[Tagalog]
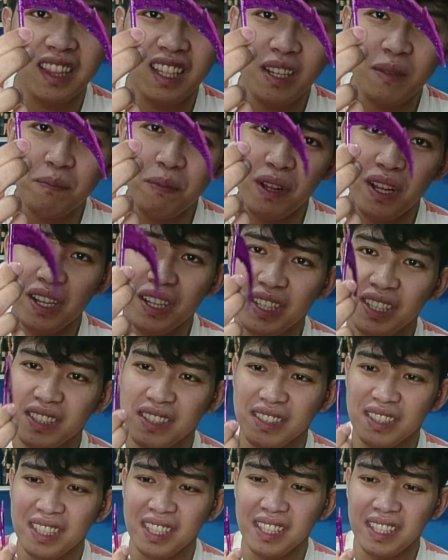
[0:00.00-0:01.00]

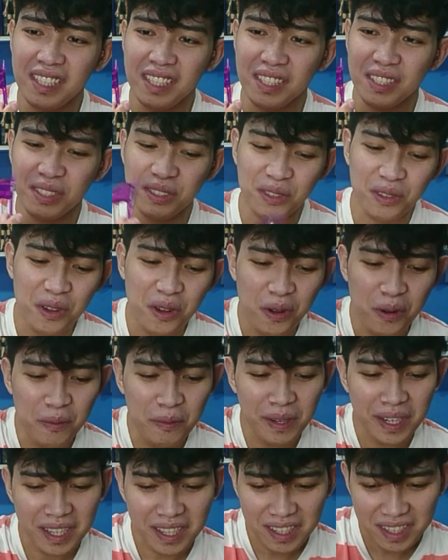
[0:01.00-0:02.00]
Napakaganda.
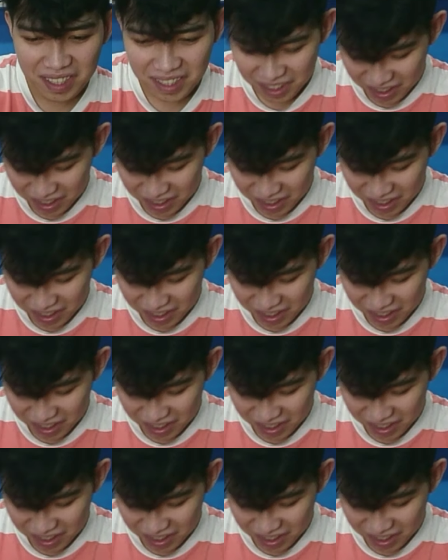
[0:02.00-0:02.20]
Sobra.